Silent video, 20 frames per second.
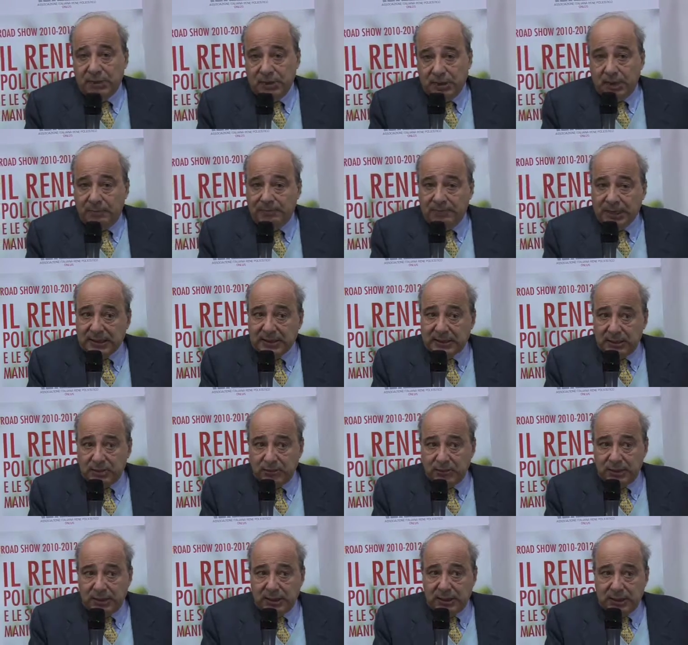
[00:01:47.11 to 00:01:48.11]
a parte
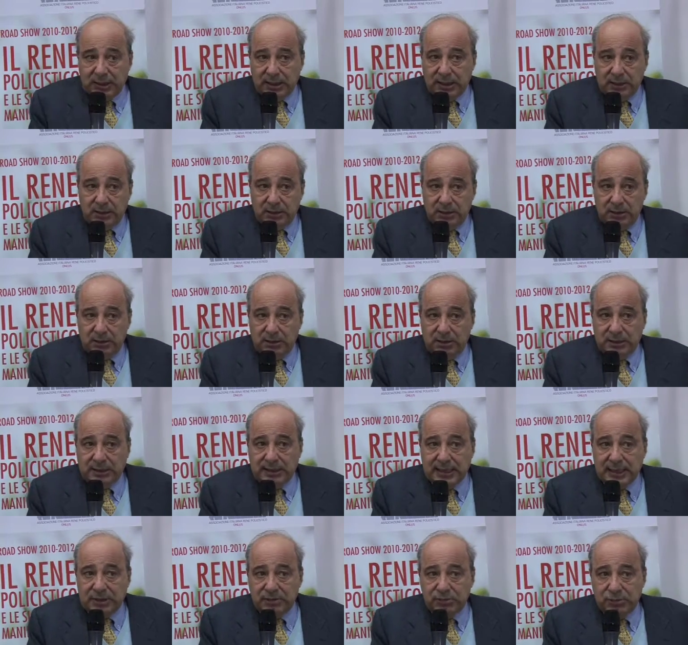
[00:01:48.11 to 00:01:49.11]
quella eh, del
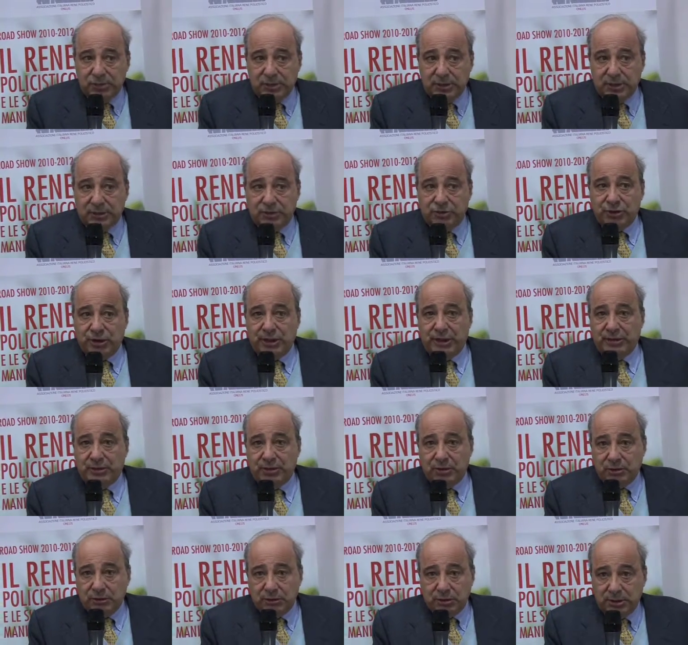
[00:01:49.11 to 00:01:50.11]
counseling
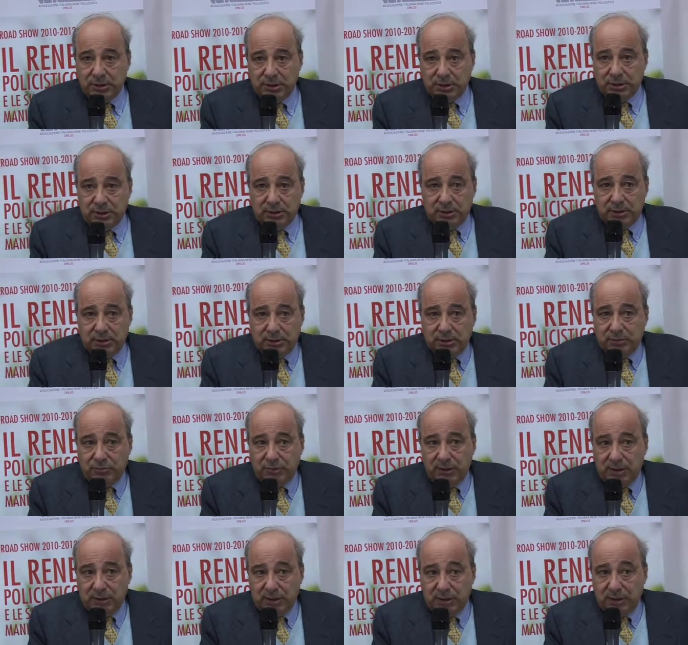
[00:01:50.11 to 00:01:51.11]
genetico, che eh,
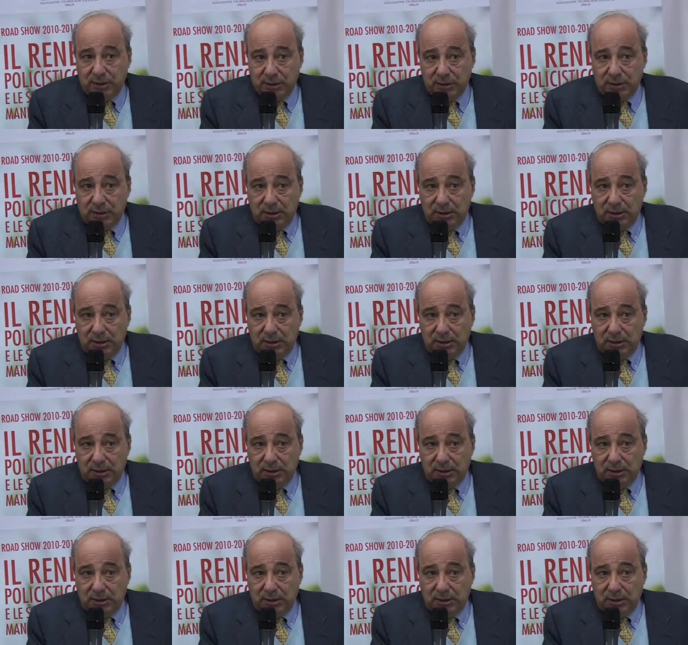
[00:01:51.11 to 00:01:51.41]
quella